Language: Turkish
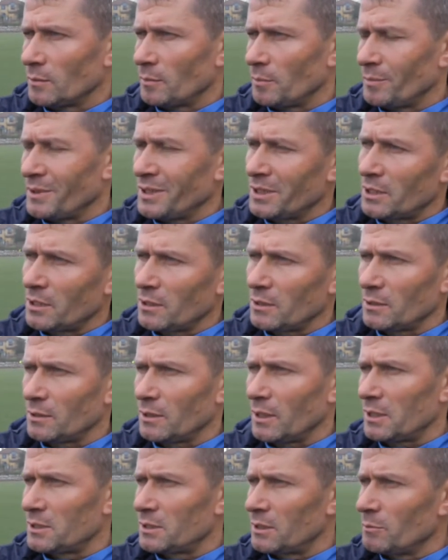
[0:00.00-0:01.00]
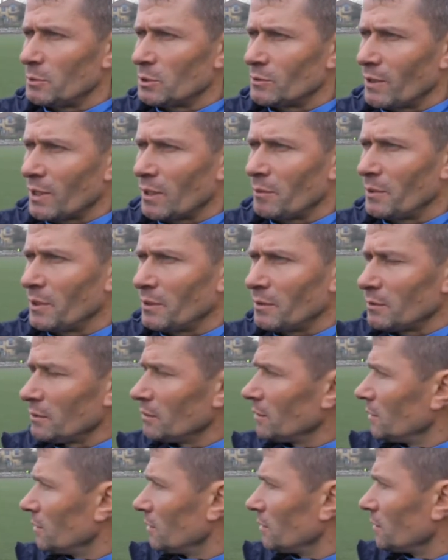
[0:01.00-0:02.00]
bir iki eksiğimiz var ama e,
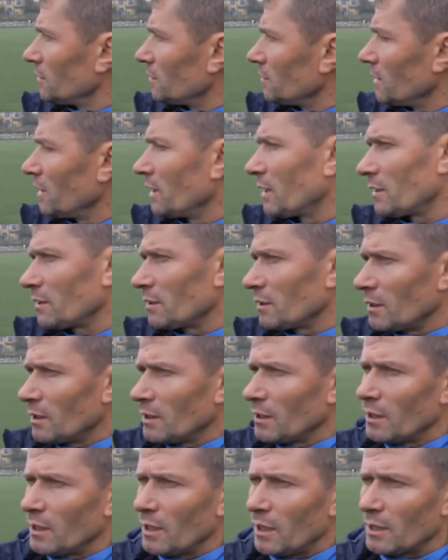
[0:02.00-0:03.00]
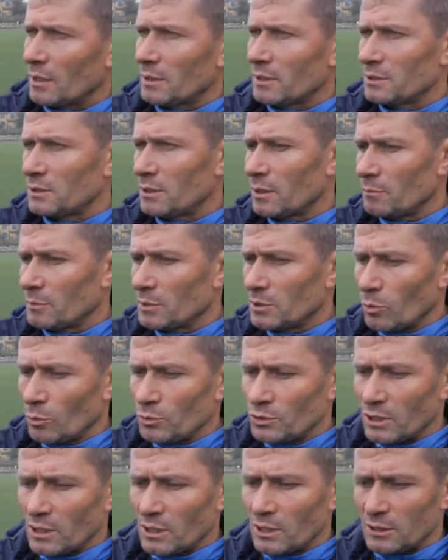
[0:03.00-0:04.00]
diğer arkadaşlarımız,
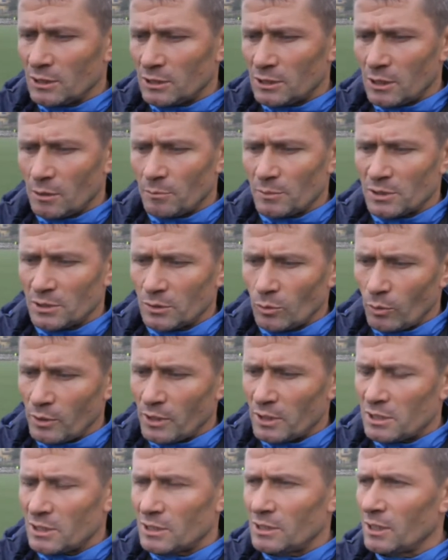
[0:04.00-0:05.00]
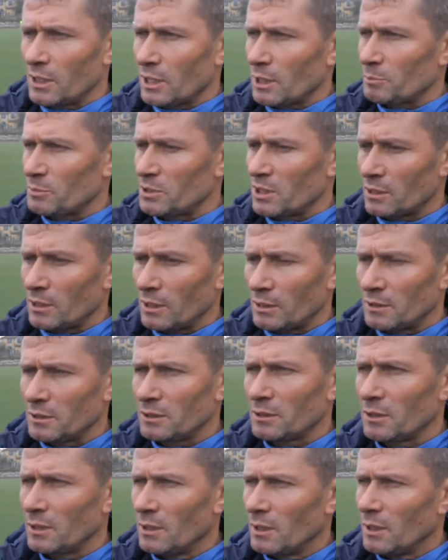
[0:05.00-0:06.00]
oyuncak arkadaşlarımız o eksikliği
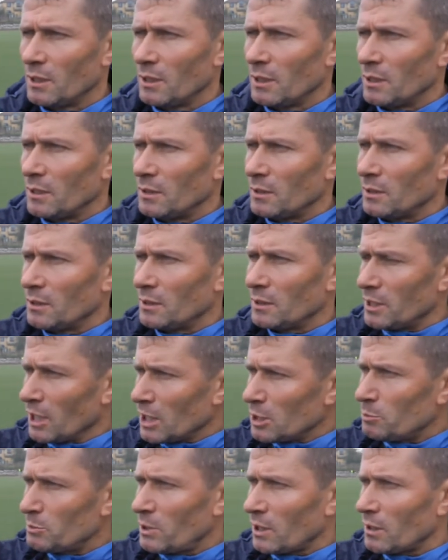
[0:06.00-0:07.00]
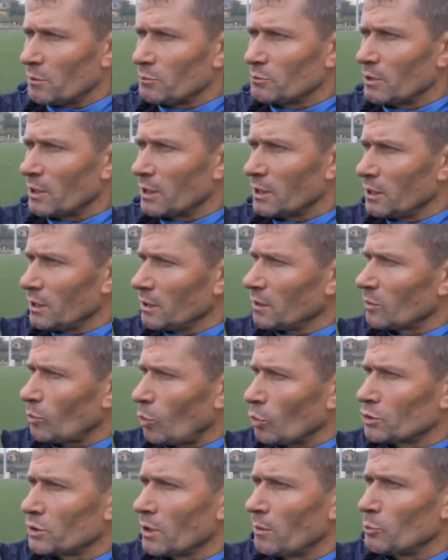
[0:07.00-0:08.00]
aratmayacaklardır. E, genç bir takımız var. İyi
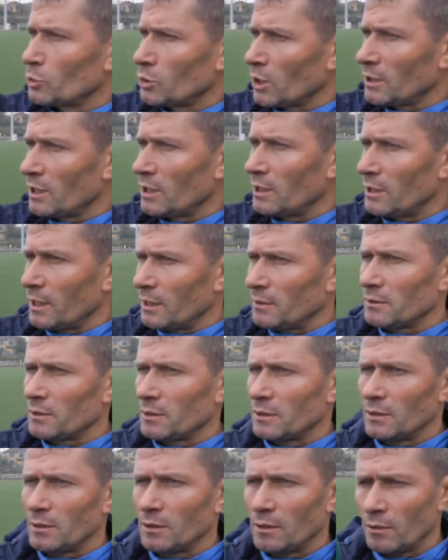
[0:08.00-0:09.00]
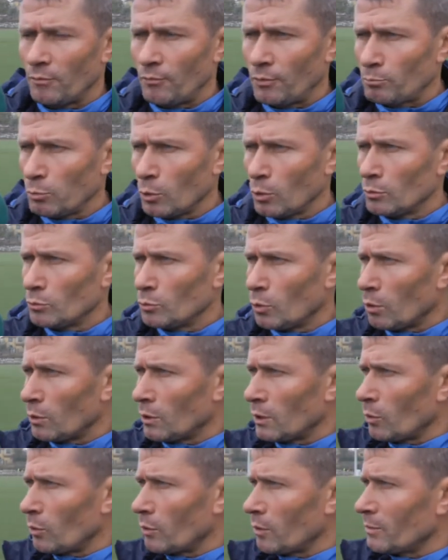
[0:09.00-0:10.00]
koşan, mücadele eden, e, futbolun
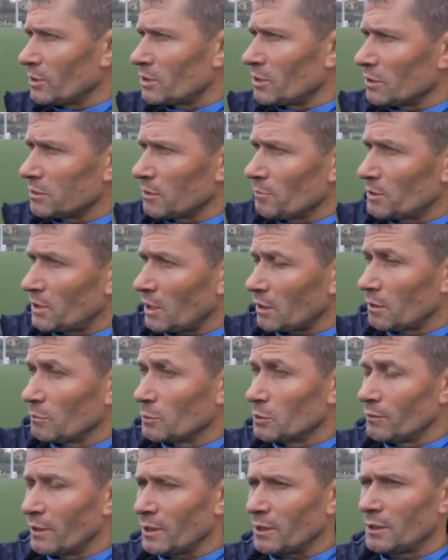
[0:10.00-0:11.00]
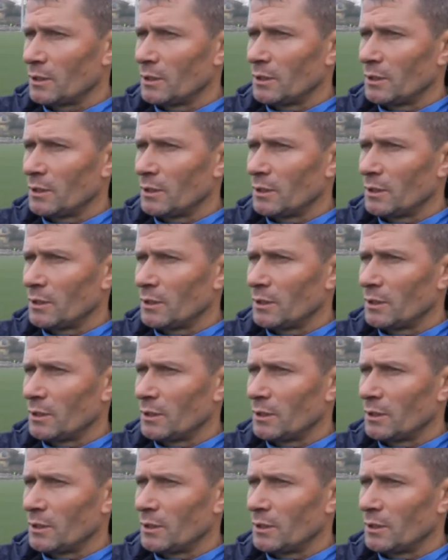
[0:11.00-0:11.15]
doğrularını oynamaya çalışan bir takımız var.